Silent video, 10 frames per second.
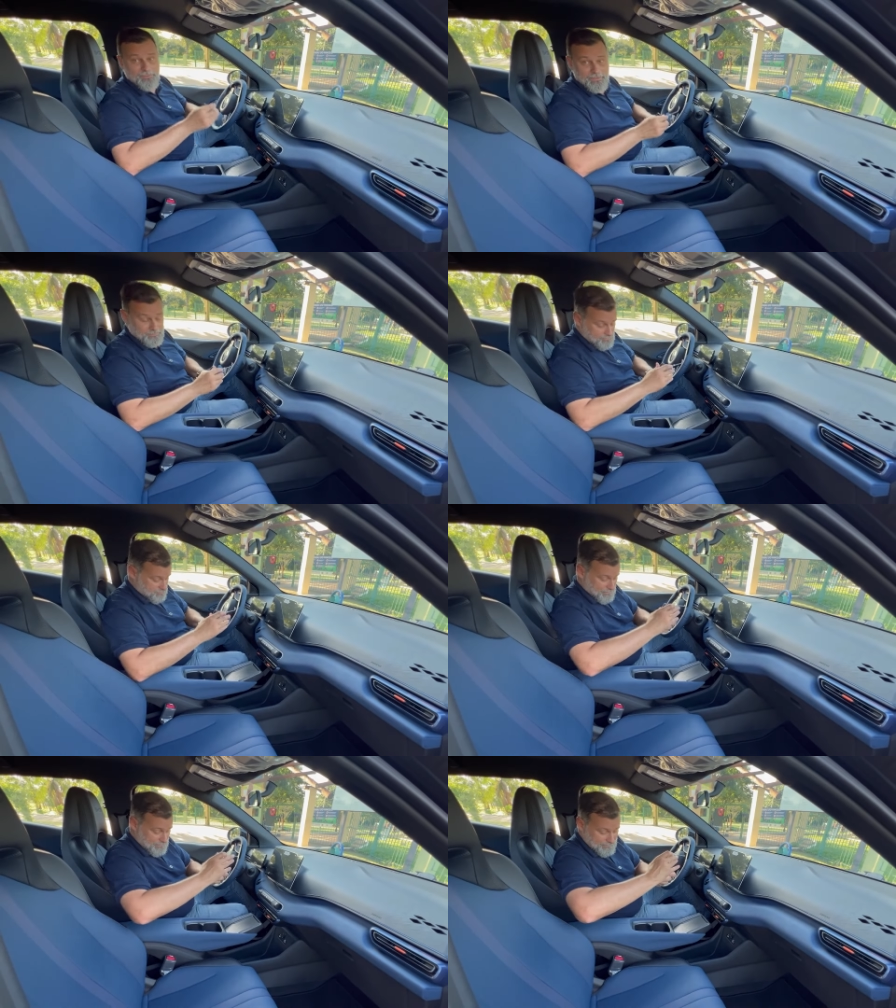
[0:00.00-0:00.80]
já que a
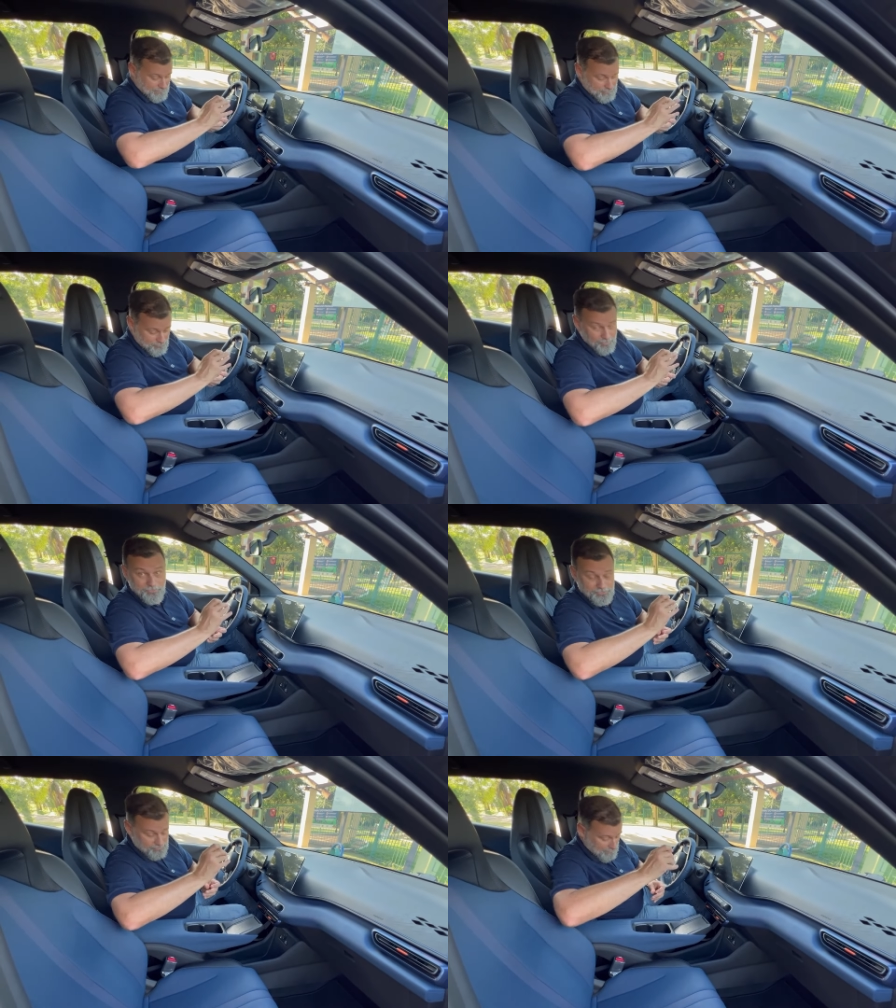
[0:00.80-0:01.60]
gente está aqui dentro,
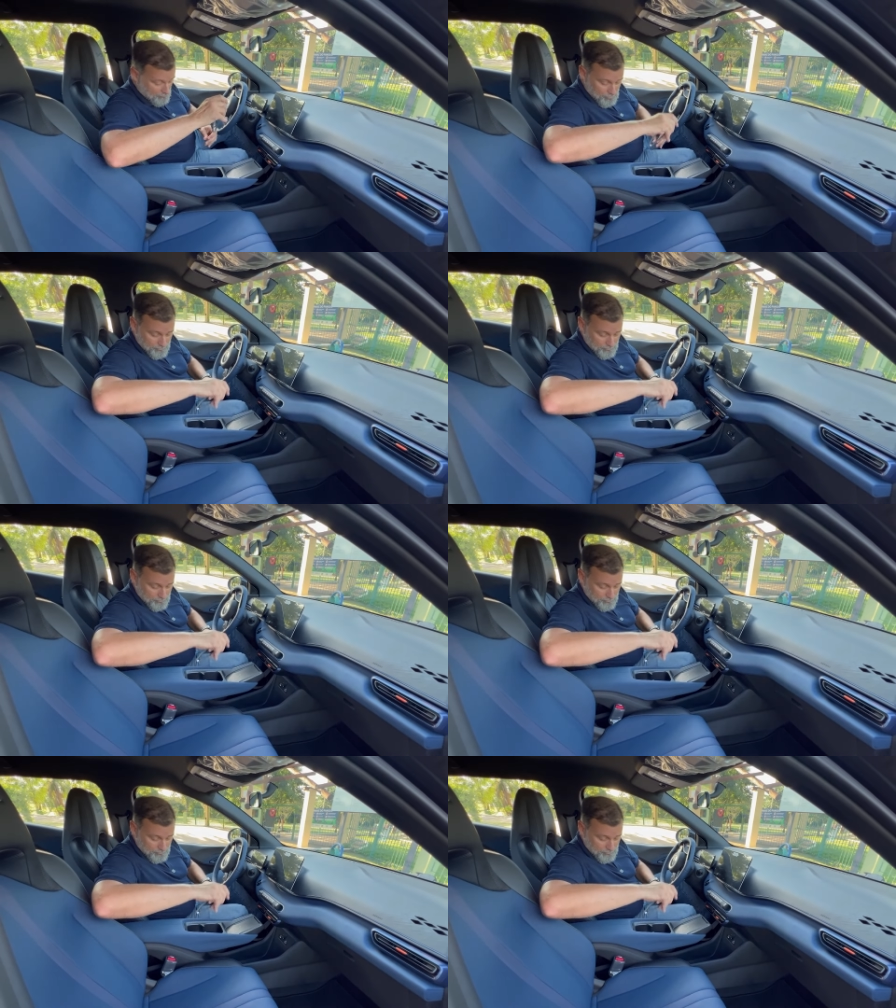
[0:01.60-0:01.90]
vamos tirar o